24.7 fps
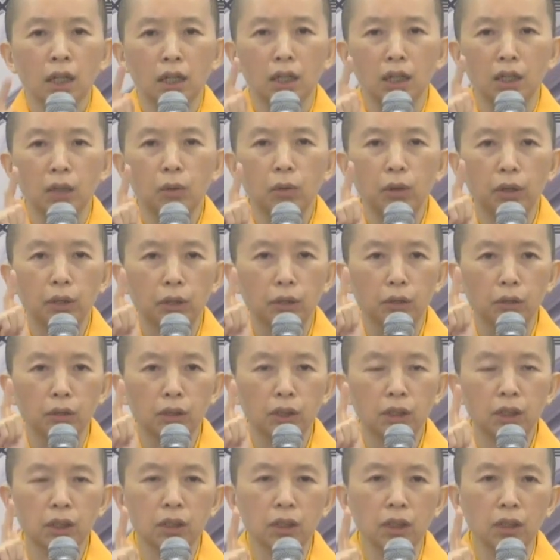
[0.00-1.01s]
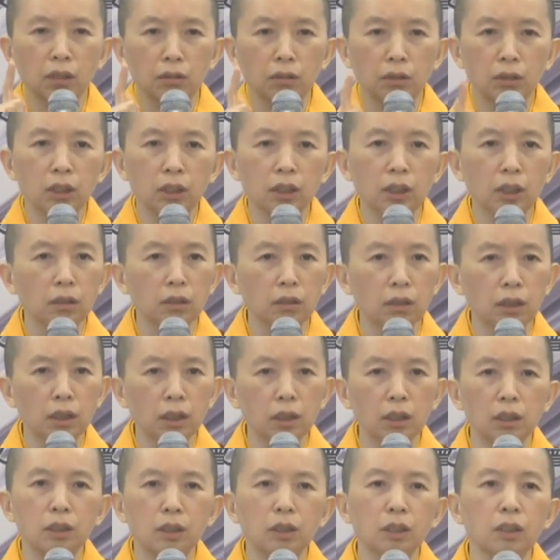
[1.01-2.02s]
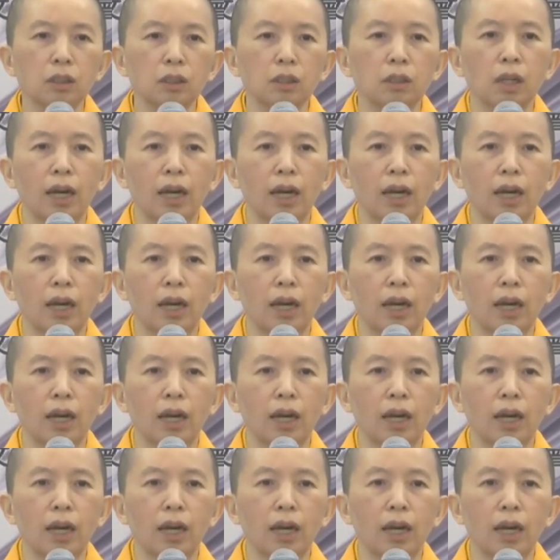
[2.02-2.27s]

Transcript: 你会用甚深意识